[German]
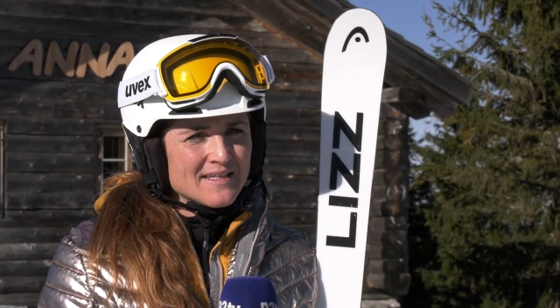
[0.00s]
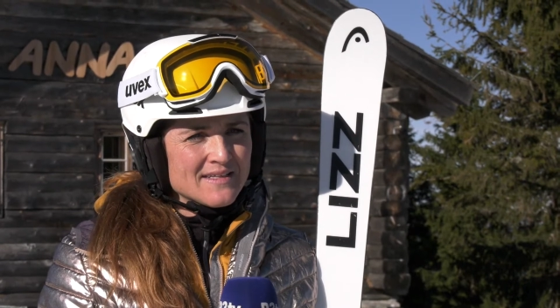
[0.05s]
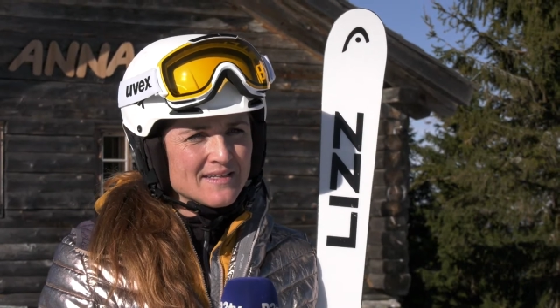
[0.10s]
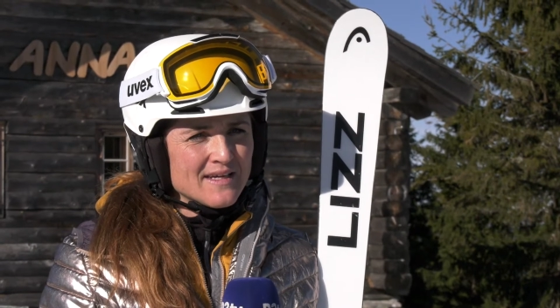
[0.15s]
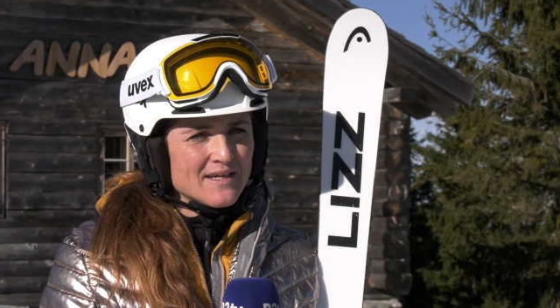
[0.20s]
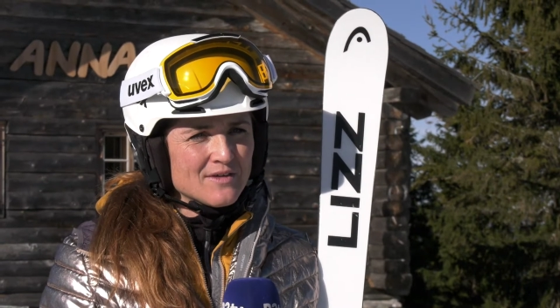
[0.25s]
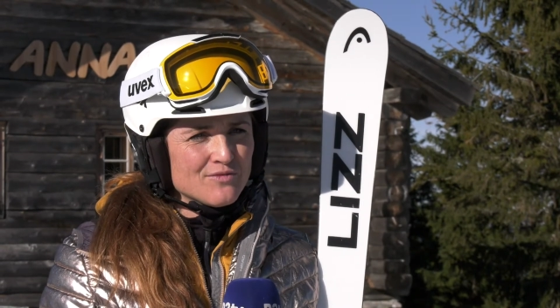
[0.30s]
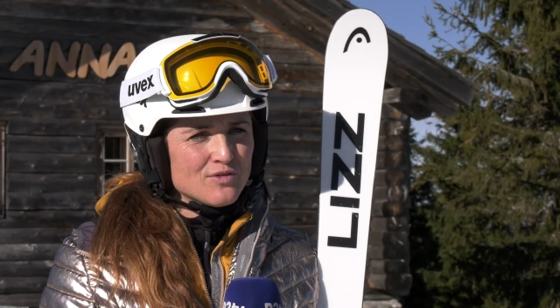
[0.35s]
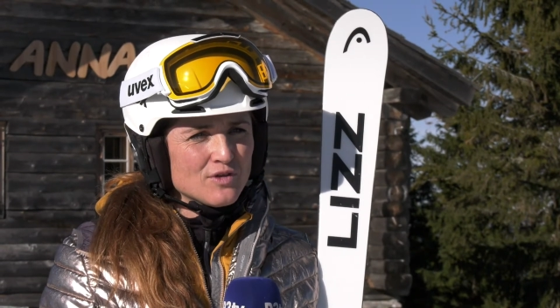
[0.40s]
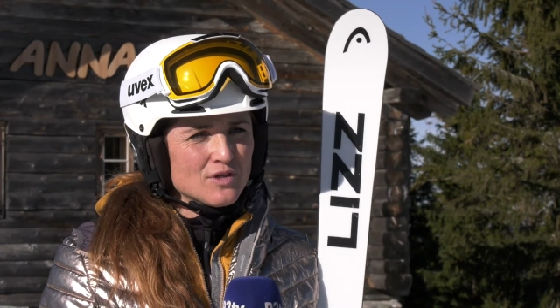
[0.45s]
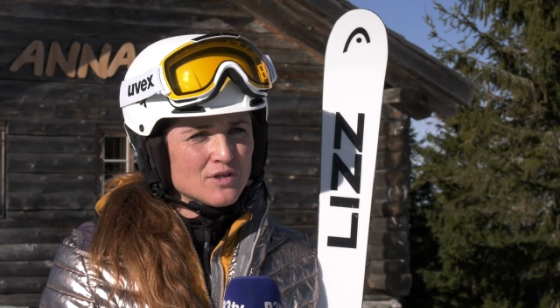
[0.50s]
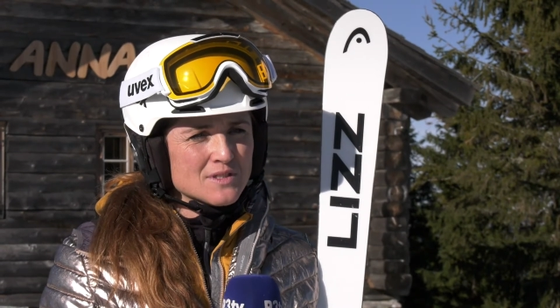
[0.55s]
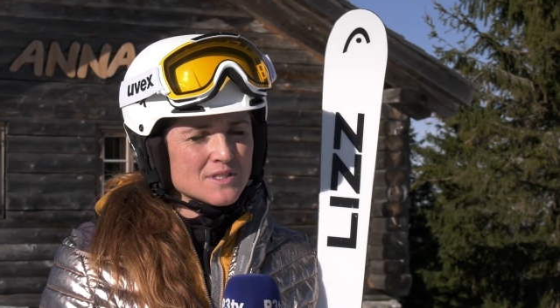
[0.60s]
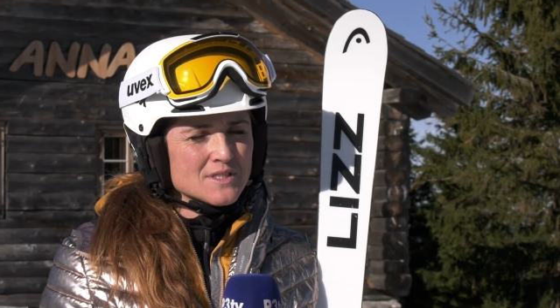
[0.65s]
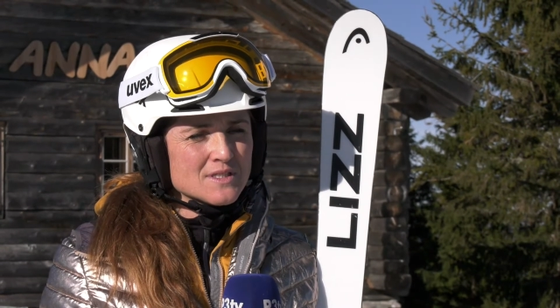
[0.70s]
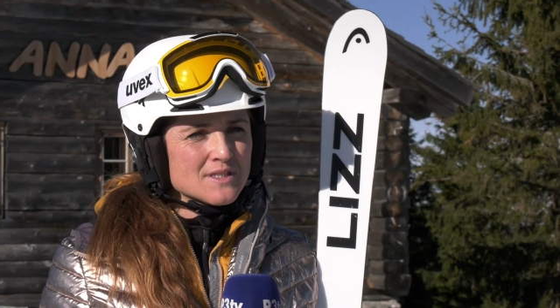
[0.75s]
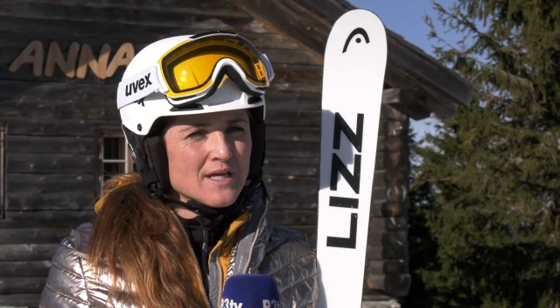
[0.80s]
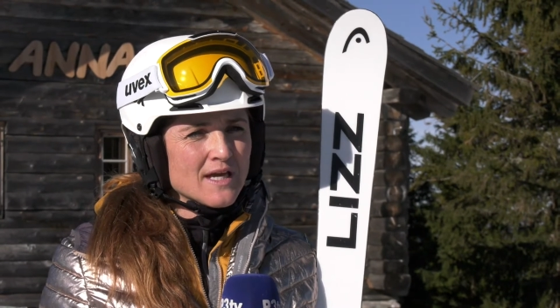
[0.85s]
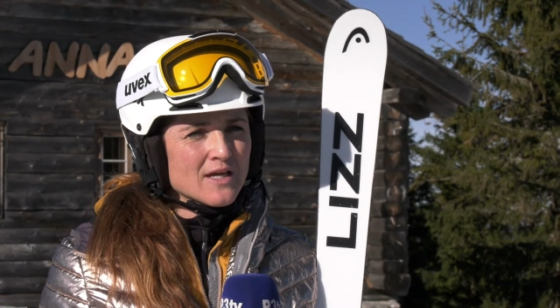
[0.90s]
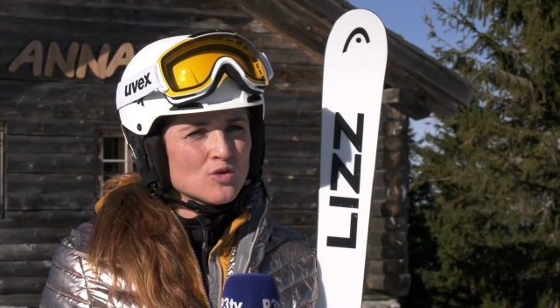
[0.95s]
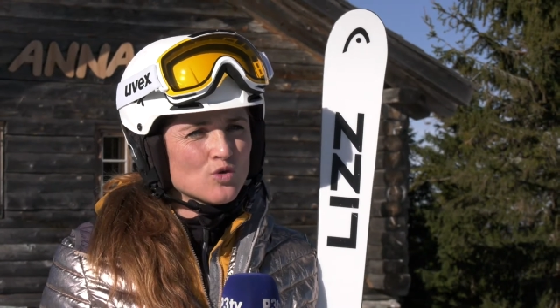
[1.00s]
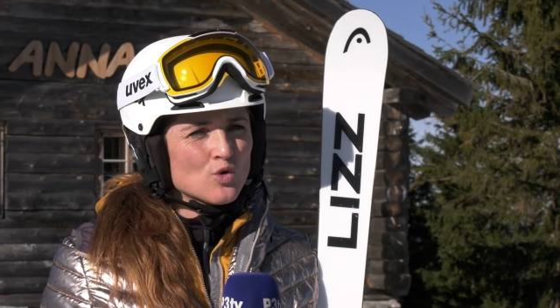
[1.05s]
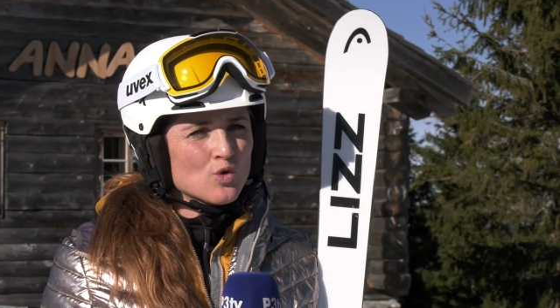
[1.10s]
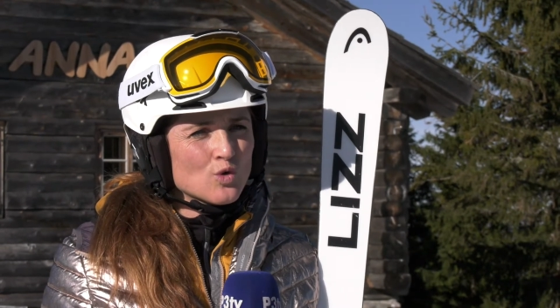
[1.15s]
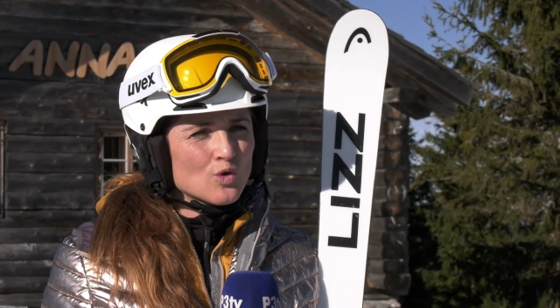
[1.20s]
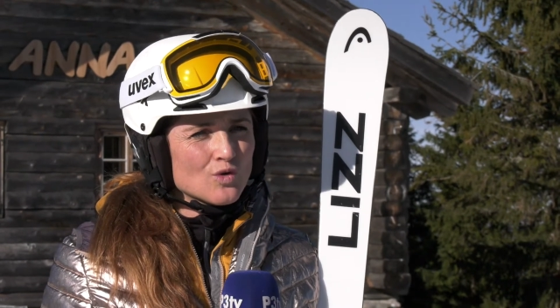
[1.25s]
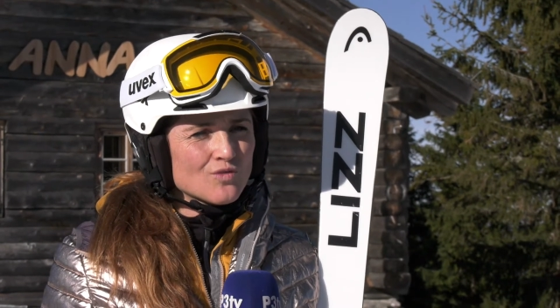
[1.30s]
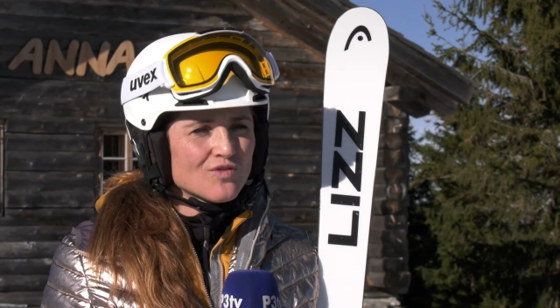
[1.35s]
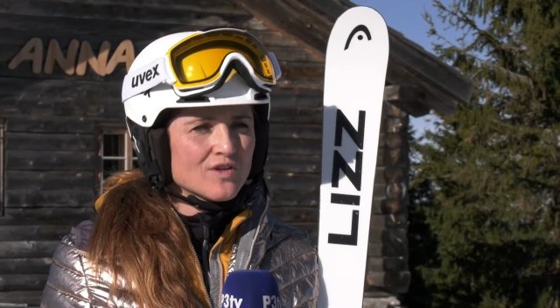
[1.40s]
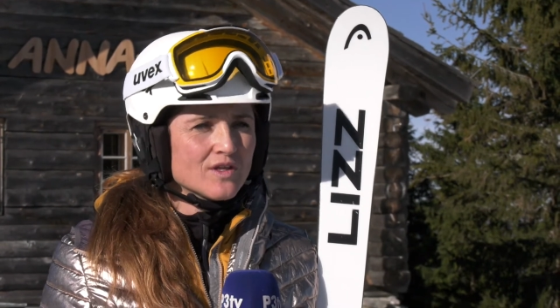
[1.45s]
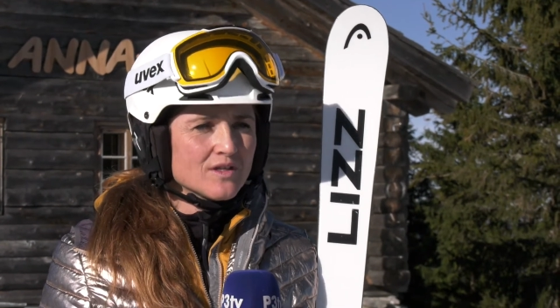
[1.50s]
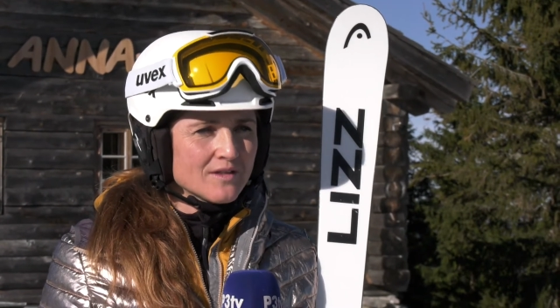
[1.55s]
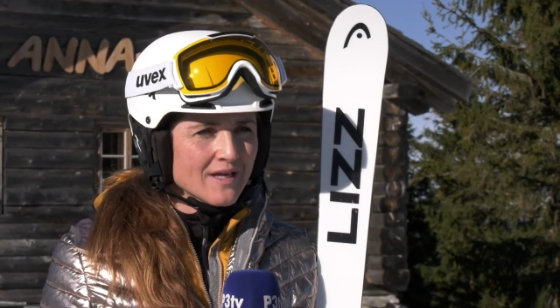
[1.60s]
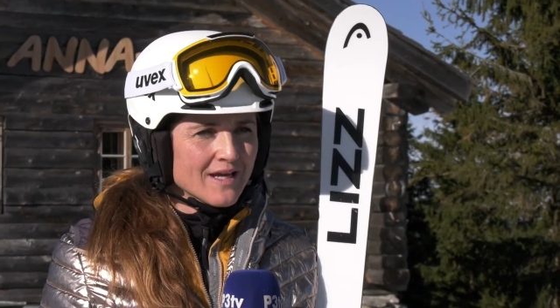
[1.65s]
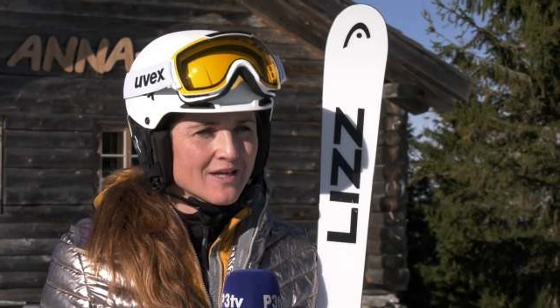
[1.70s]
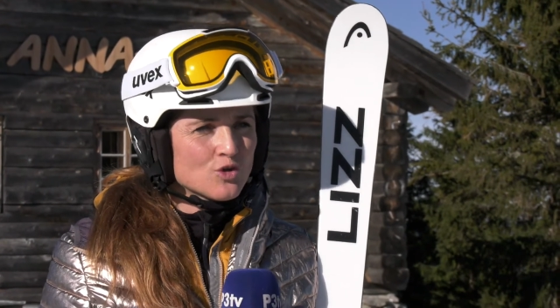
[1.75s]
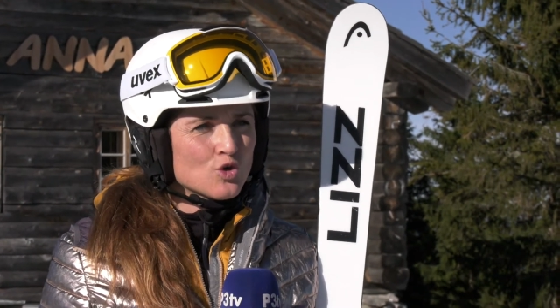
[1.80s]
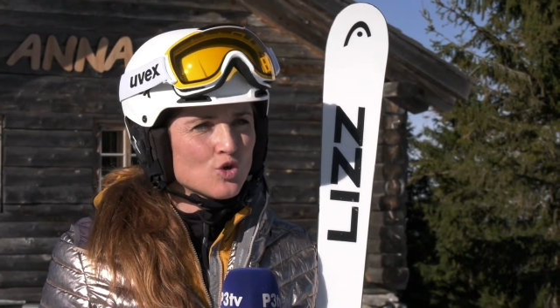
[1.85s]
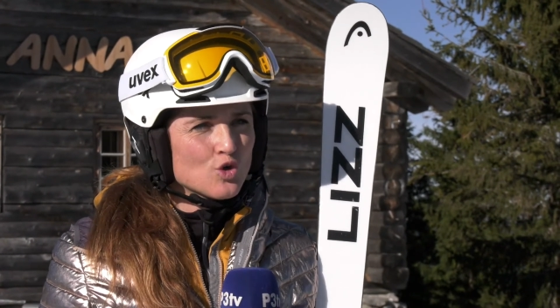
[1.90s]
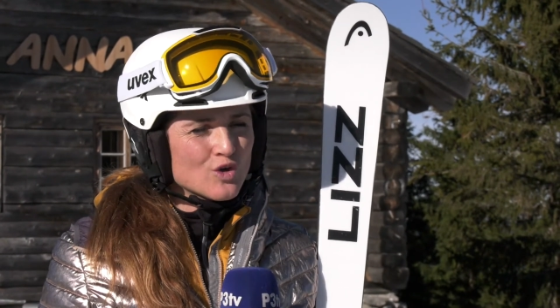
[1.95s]
der fürs Technolog für die
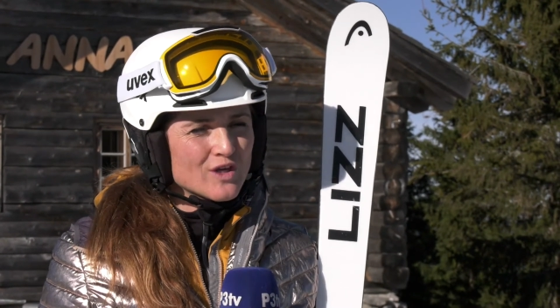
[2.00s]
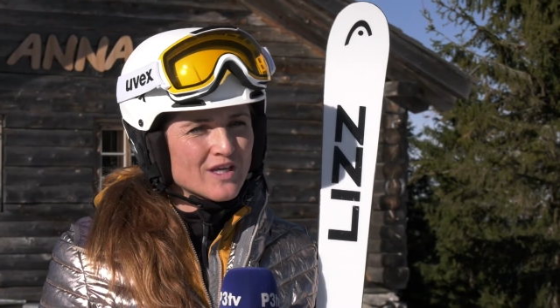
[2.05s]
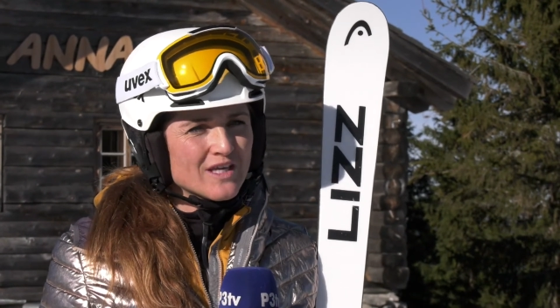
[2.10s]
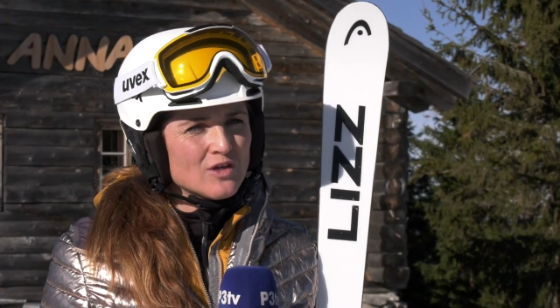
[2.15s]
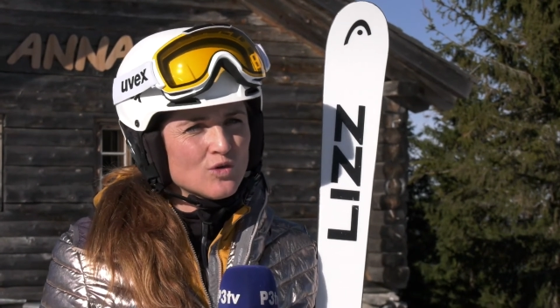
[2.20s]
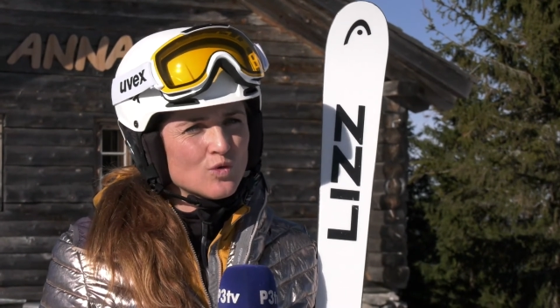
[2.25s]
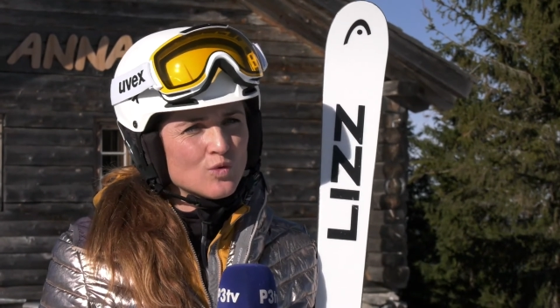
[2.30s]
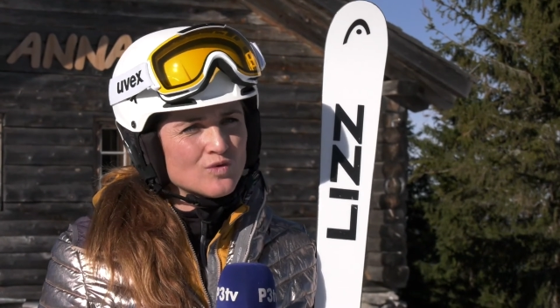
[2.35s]
Technologie-